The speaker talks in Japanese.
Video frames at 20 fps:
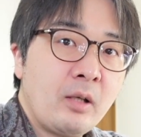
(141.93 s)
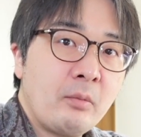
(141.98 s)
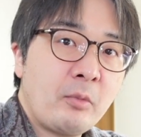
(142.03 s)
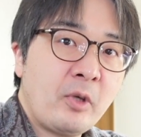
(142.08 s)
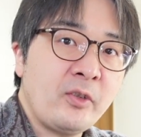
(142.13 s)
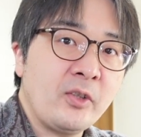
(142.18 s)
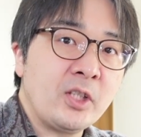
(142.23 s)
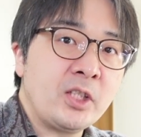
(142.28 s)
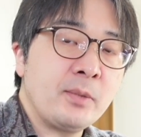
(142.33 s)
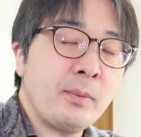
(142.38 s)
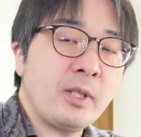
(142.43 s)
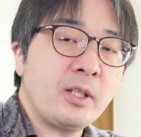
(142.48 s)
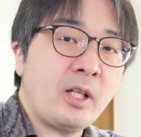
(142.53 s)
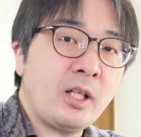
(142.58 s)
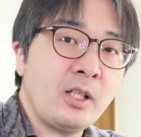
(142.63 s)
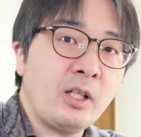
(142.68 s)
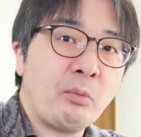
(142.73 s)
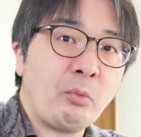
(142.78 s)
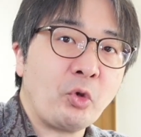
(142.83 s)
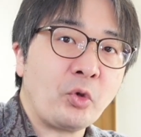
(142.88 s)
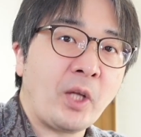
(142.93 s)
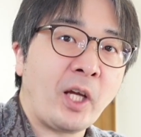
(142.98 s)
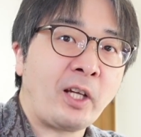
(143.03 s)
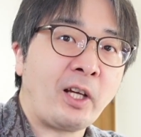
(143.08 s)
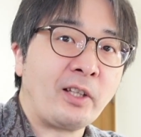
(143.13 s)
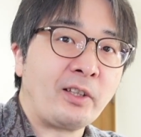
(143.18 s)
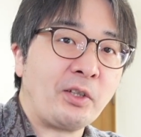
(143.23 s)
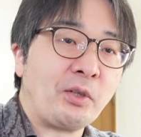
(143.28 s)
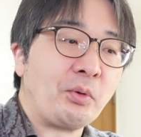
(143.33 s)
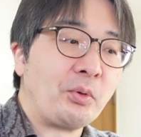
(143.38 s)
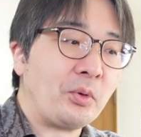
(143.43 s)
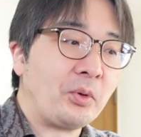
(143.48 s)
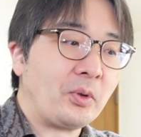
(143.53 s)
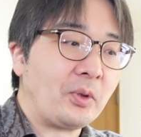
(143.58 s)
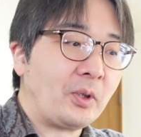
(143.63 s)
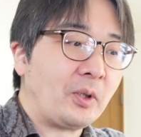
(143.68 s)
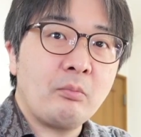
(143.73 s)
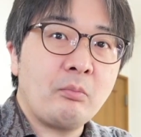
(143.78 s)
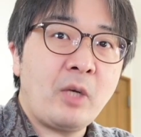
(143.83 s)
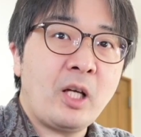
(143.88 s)
まず一番何が問題かっていう
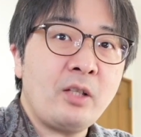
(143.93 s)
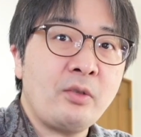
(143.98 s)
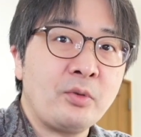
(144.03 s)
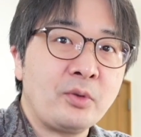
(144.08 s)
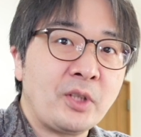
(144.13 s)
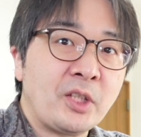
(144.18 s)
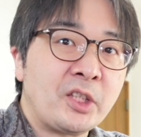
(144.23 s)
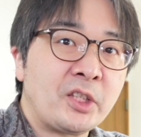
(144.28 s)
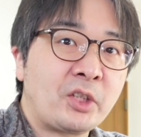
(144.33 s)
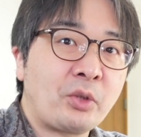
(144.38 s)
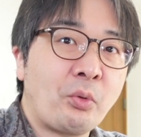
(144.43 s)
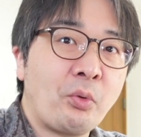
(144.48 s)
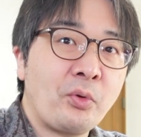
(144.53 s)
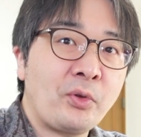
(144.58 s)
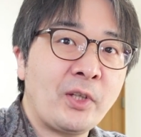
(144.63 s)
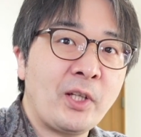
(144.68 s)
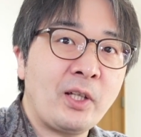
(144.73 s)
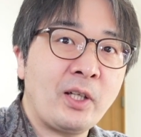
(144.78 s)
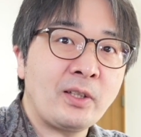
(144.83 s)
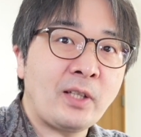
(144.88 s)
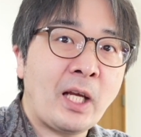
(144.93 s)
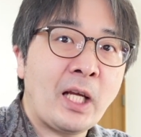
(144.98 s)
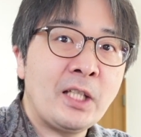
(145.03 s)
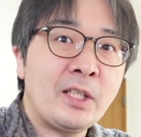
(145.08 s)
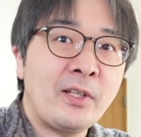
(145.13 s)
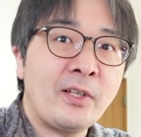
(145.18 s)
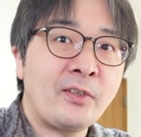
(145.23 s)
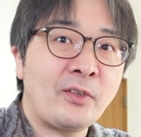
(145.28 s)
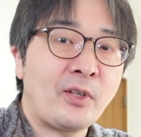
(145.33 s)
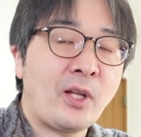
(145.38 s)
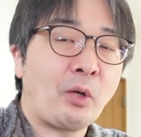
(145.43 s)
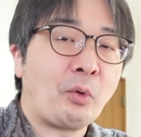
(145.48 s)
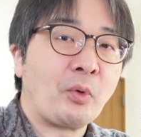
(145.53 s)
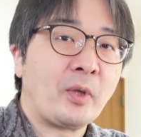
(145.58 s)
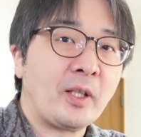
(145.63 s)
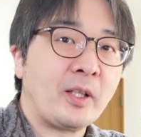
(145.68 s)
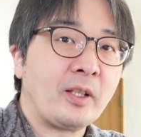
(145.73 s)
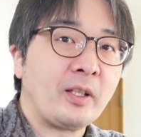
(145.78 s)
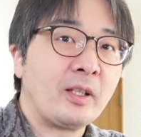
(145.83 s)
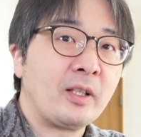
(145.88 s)
と、マイクって指向性が大切なの
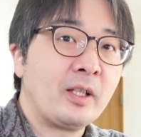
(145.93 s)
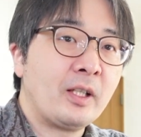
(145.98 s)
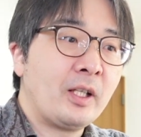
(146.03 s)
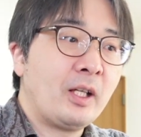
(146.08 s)
で、